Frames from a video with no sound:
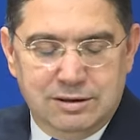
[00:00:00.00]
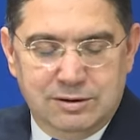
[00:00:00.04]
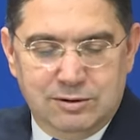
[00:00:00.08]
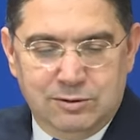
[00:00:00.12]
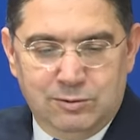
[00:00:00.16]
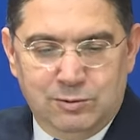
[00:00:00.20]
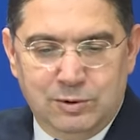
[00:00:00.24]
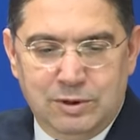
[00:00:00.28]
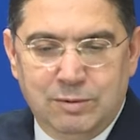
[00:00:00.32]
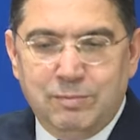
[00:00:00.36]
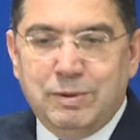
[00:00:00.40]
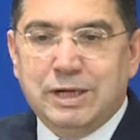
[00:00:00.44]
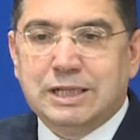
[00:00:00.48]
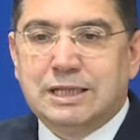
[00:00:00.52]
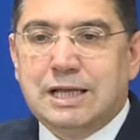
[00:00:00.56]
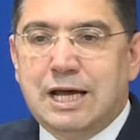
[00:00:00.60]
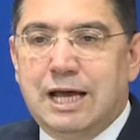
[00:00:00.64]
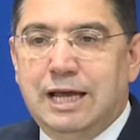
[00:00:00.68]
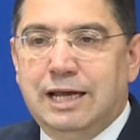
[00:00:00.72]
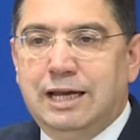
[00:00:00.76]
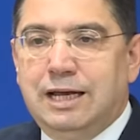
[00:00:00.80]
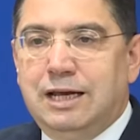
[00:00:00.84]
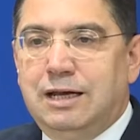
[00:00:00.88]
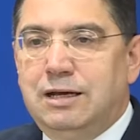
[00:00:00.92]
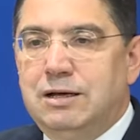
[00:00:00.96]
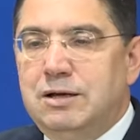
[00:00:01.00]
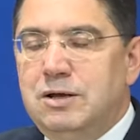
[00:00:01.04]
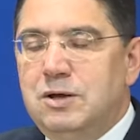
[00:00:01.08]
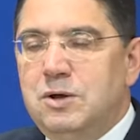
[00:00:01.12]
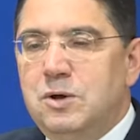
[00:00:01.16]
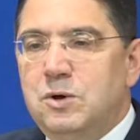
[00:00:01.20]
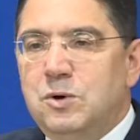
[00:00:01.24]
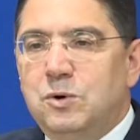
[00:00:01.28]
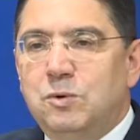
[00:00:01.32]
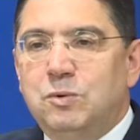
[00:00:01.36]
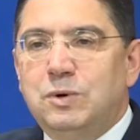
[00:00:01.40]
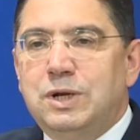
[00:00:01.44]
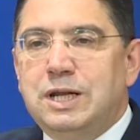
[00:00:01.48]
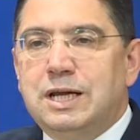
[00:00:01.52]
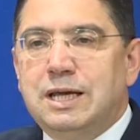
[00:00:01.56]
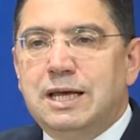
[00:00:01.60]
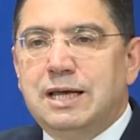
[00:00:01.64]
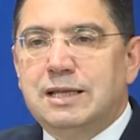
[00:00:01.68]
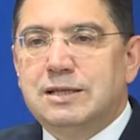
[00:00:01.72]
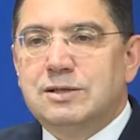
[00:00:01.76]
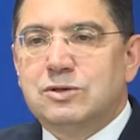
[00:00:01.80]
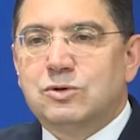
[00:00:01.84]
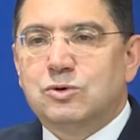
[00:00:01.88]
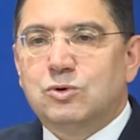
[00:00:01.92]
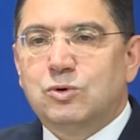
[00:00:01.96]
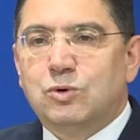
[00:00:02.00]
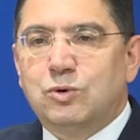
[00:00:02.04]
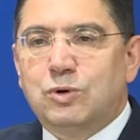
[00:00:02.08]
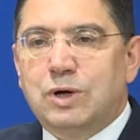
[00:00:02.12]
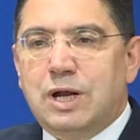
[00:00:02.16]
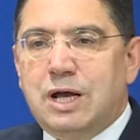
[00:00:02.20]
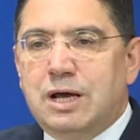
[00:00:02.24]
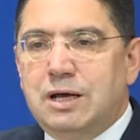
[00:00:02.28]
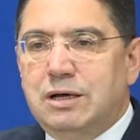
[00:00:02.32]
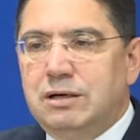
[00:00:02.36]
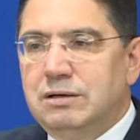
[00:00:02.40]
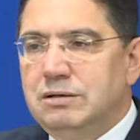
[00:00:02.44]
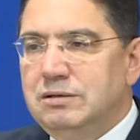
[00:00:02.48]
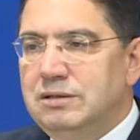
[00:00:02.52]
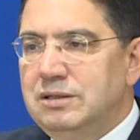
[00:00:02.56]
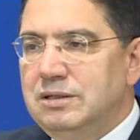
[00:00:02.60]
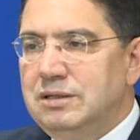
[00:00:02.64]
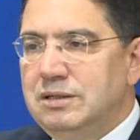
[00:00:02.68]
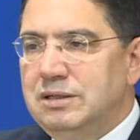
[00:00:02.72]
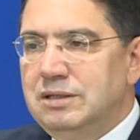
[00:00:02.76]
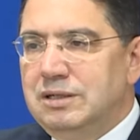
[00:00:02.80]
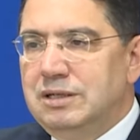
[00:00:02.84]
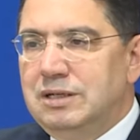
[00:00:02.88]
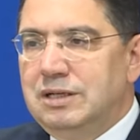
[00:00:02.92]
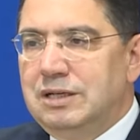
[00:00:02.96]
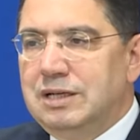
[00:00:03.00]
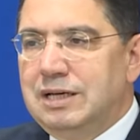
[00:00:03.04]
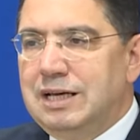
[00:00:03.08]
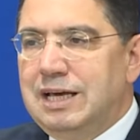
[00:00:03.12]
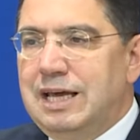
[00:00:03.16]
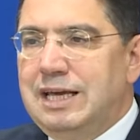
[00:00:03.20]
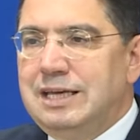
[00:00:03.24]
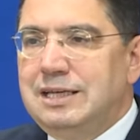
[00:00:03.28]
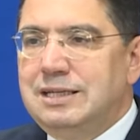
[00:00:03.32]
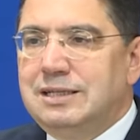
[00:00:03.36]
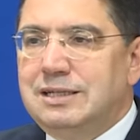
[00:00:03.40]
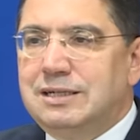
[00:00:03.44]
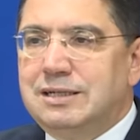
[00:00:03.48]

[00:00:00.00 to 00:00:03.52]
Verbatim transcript: والبضائع واللي كانت صوره آه، غير